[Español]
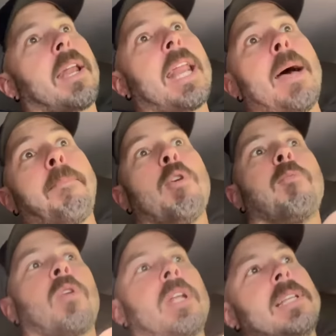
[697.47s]
rápido
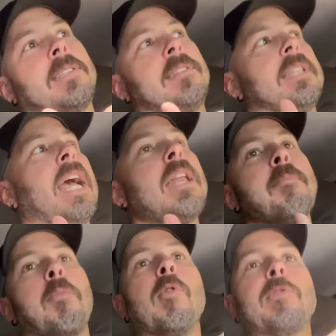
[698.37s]
porque necesitas el
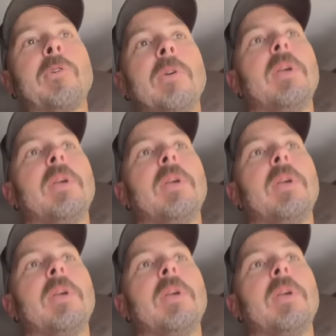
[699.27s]
impulso,